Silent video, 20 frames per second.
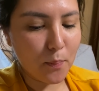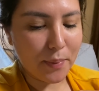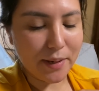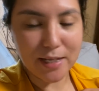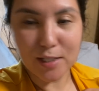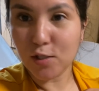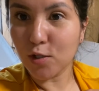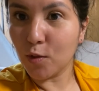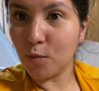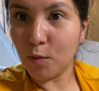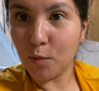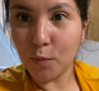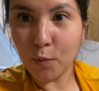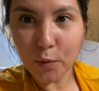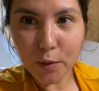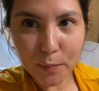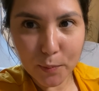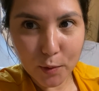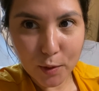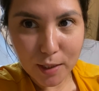país como
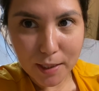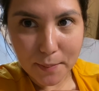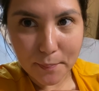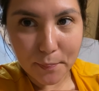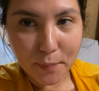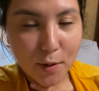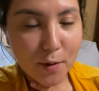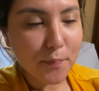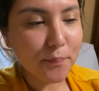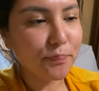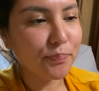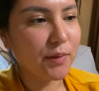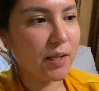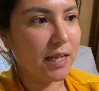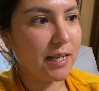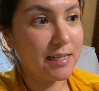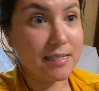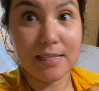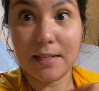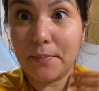muy muy limpio
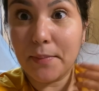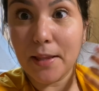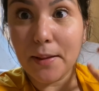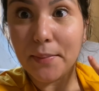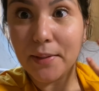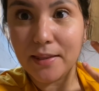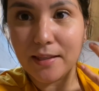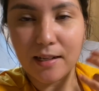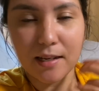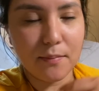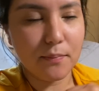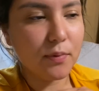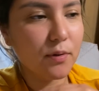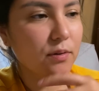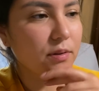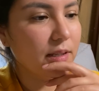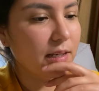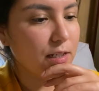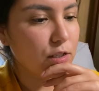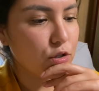extremadamente limpio.
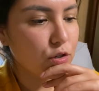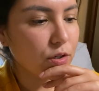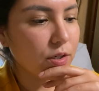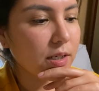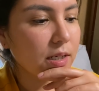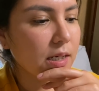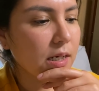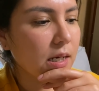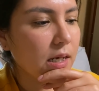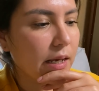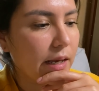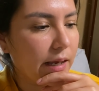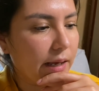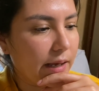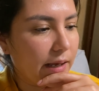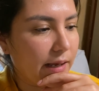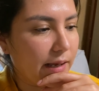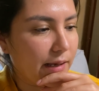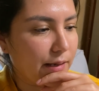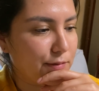De hecho,
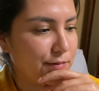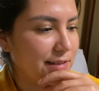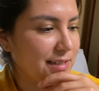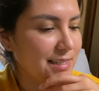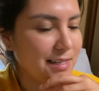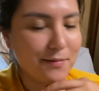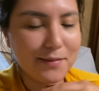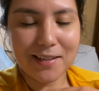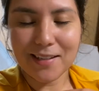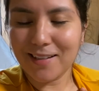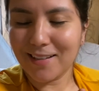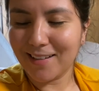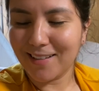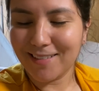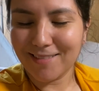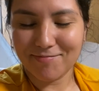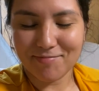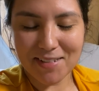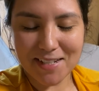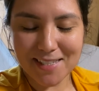eh, ustedes saben que
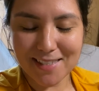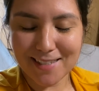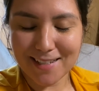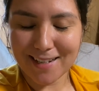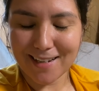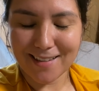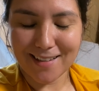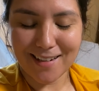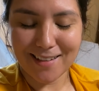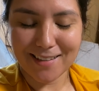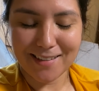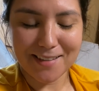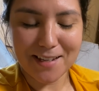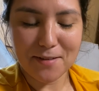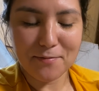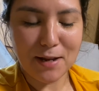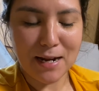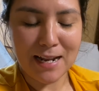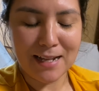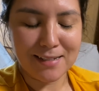este canal tiene el
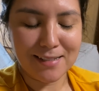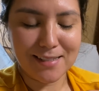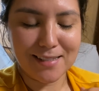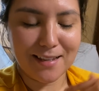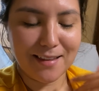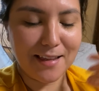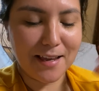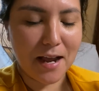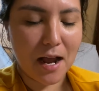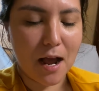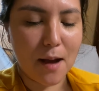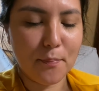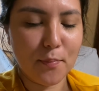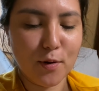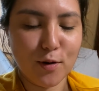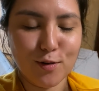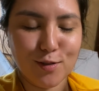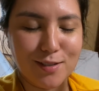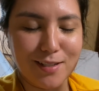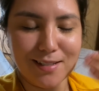balance de Japo
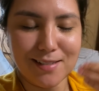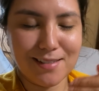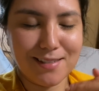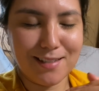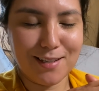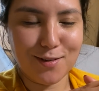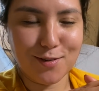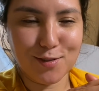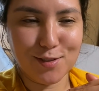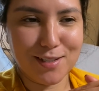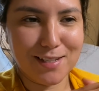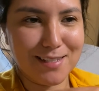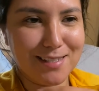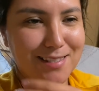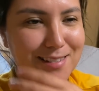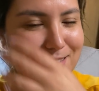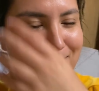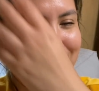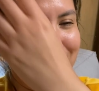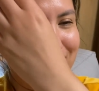cosas y
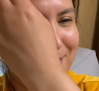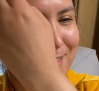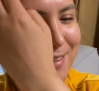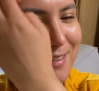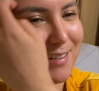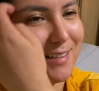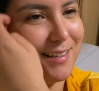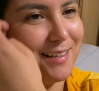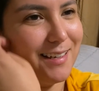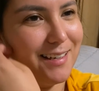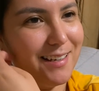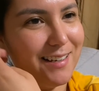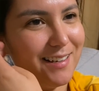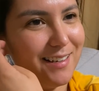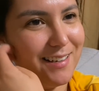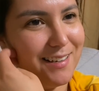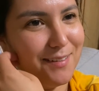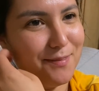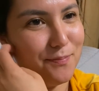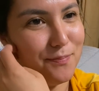cosas eh,
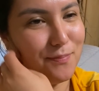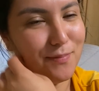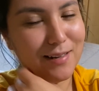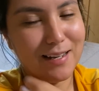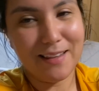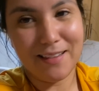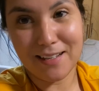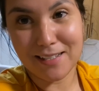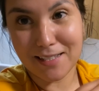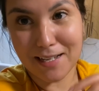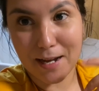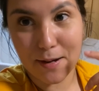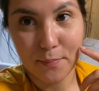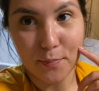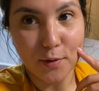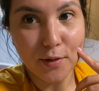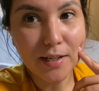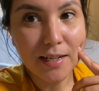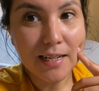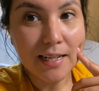eh, lindas de
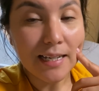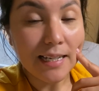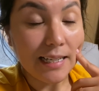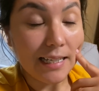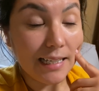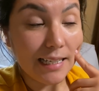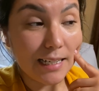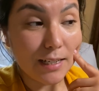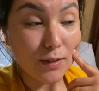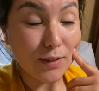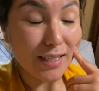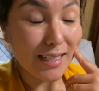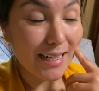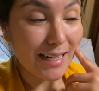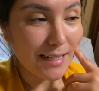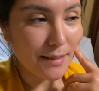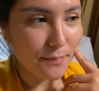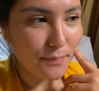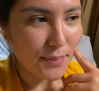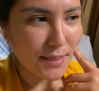Japón. Y creo que la
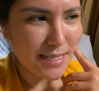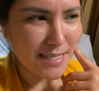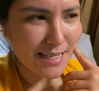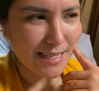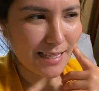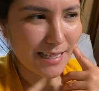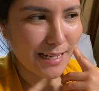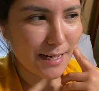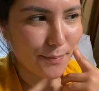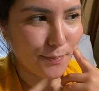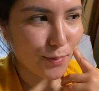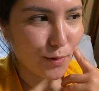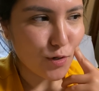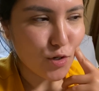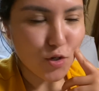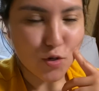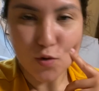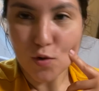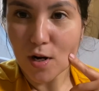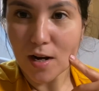limpieza de Japón
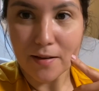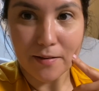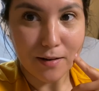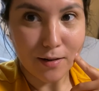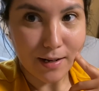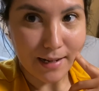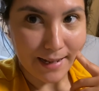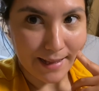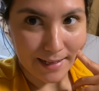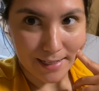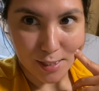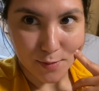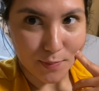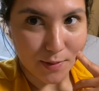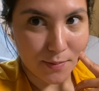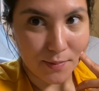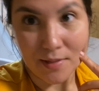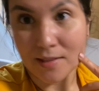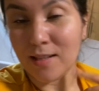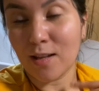yo no la, la he
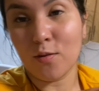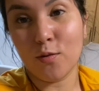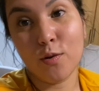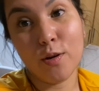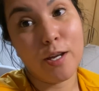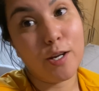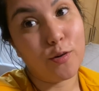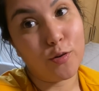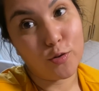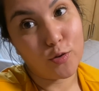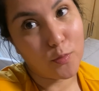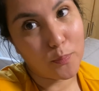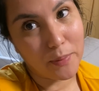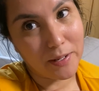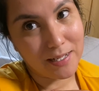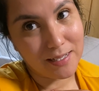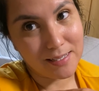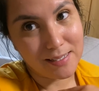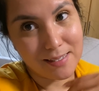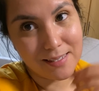experimentado en otro
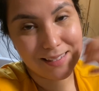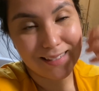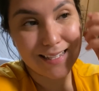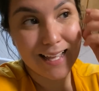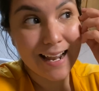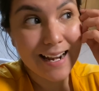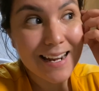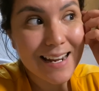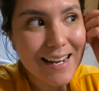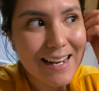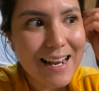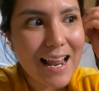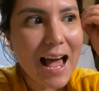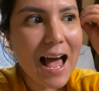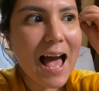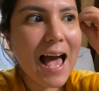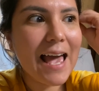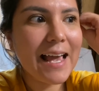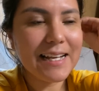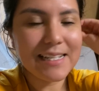país tan
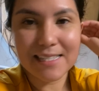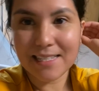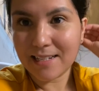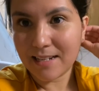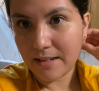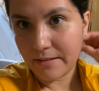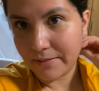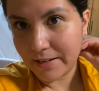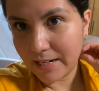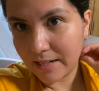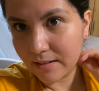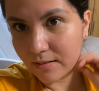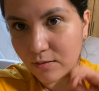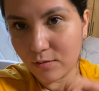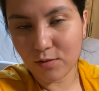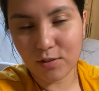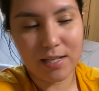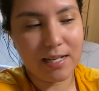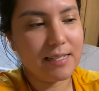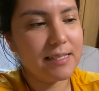a ese nivel. O
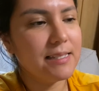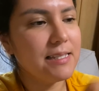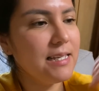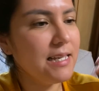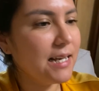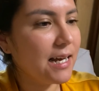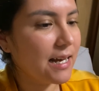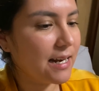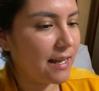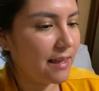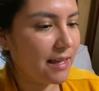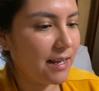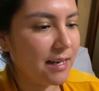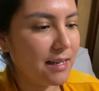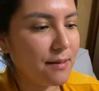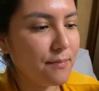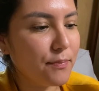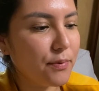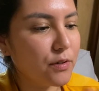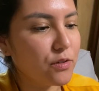sea, sí Canadá
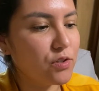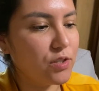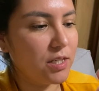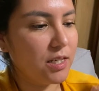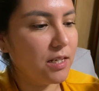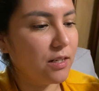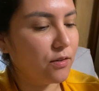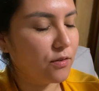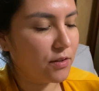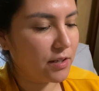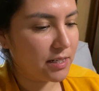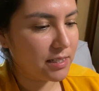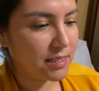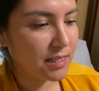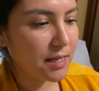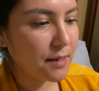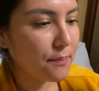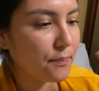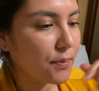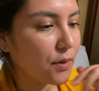limpio, sí Londres
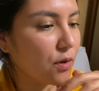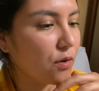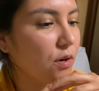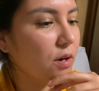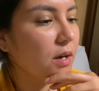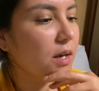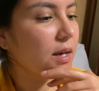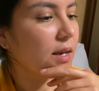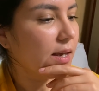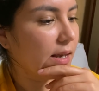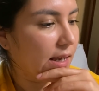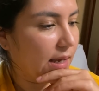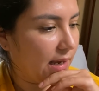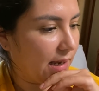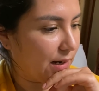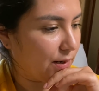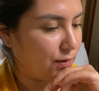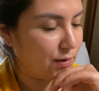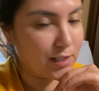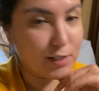limpio,
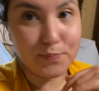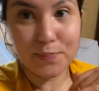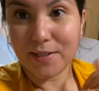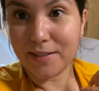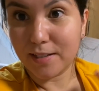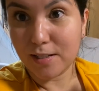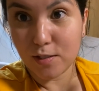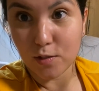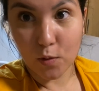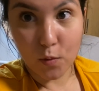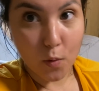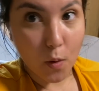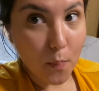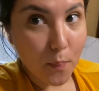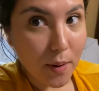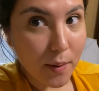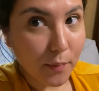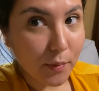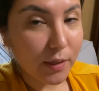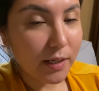algunas partes de
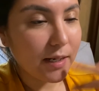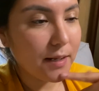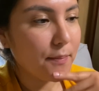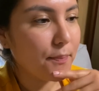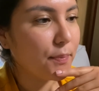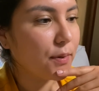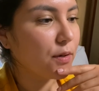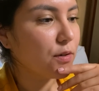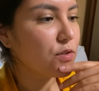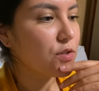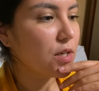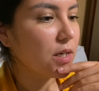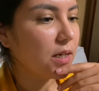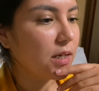Europa muy limpios